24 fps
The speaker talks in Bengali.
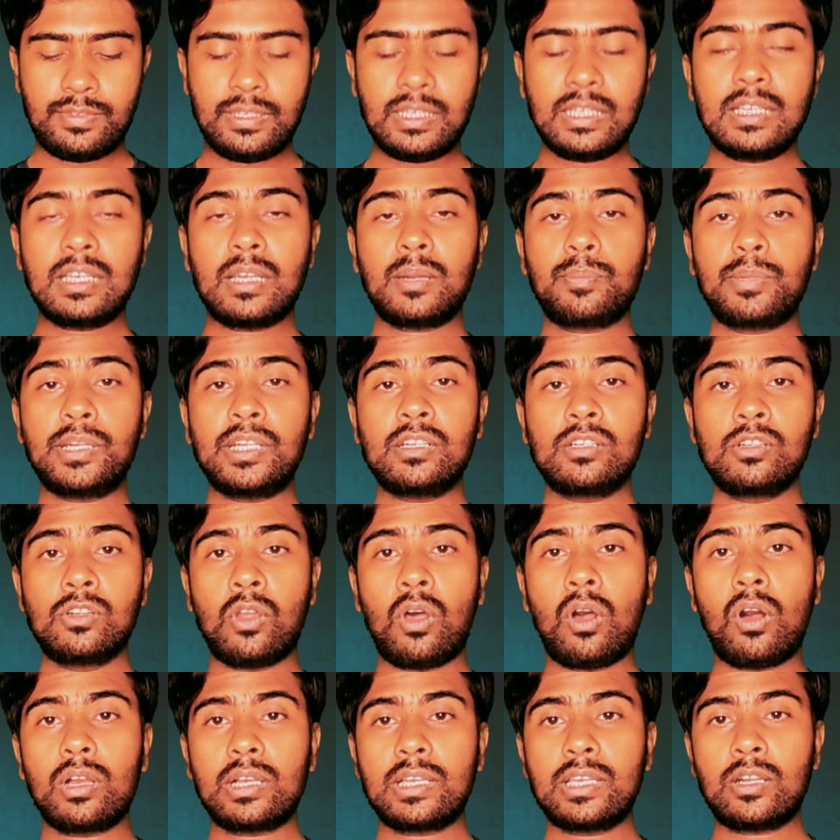ফিঙ্গারপ্রিন্ট
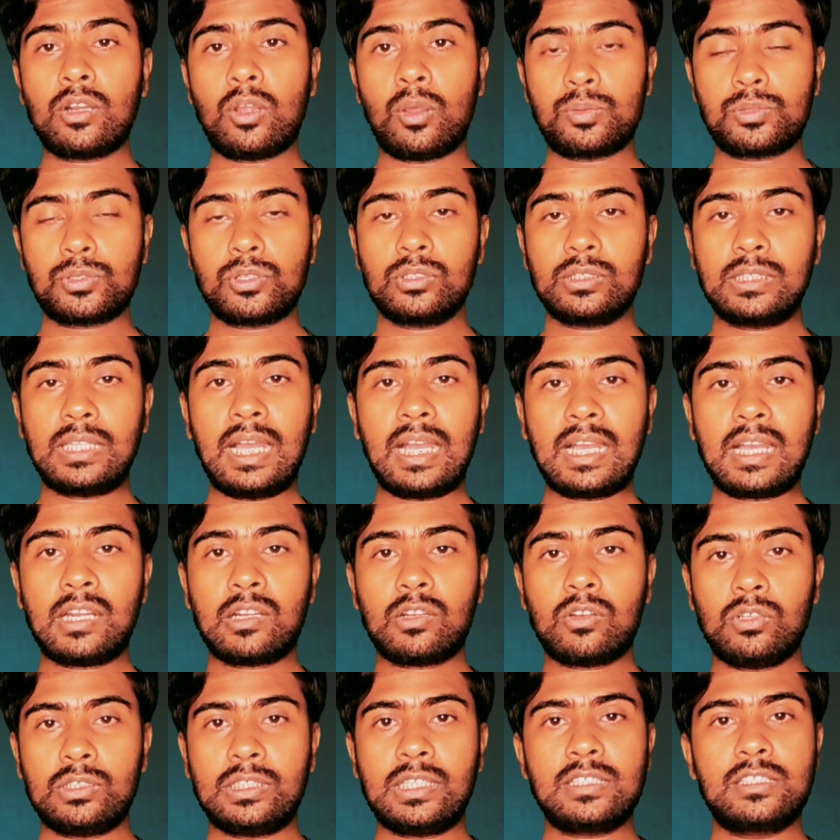লকের অপশন
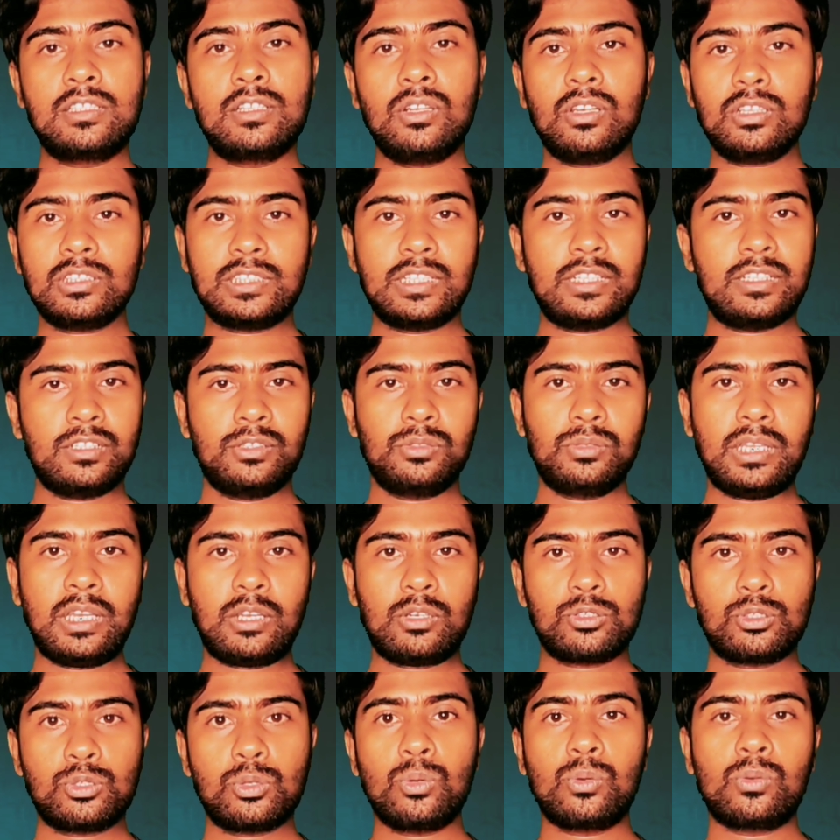থাকার কথা ছিল সেটি কিন্তু
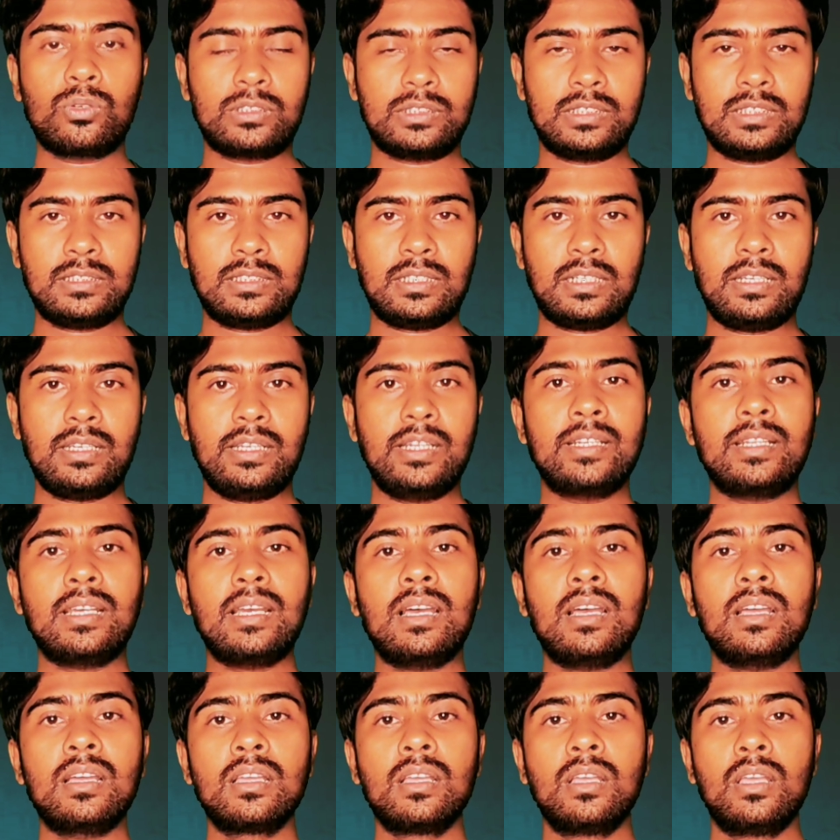এখন শো করতেছে না
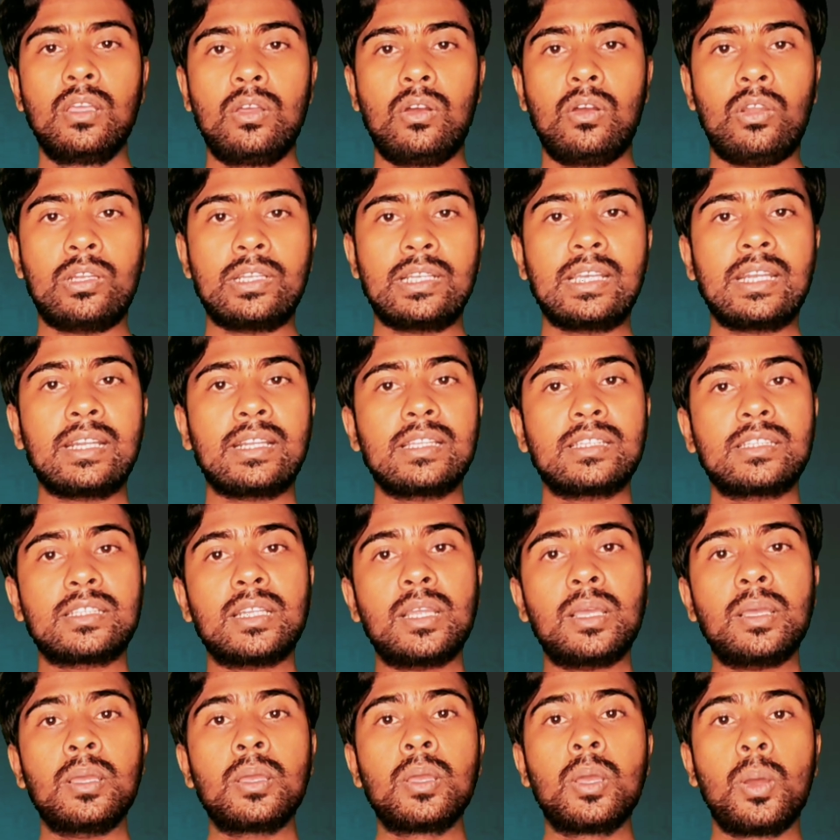এটা অনেকের
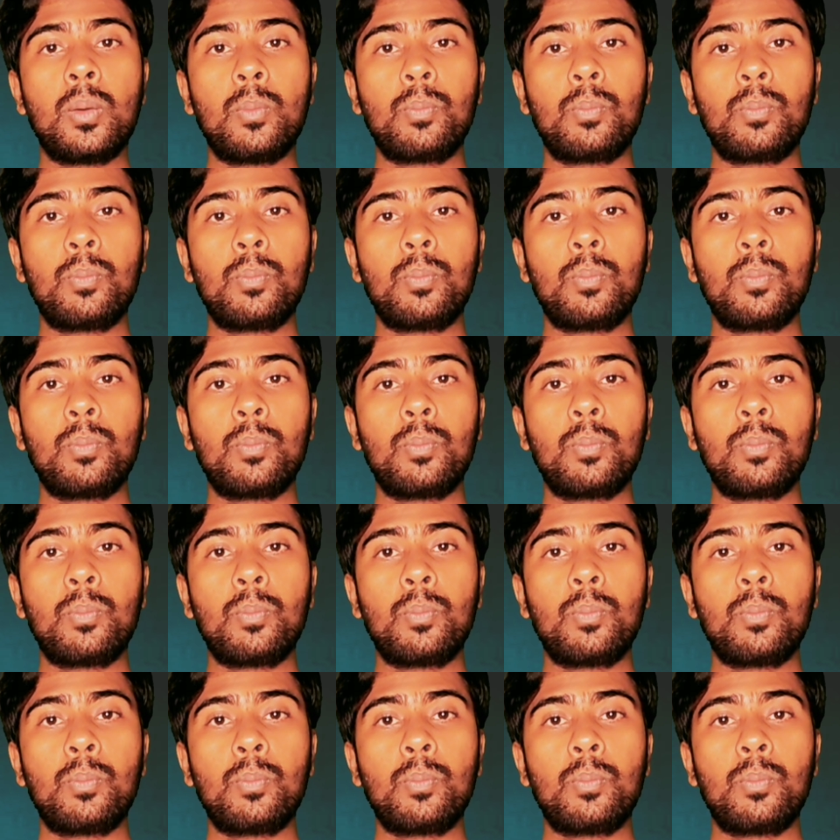ক্ষেত্রে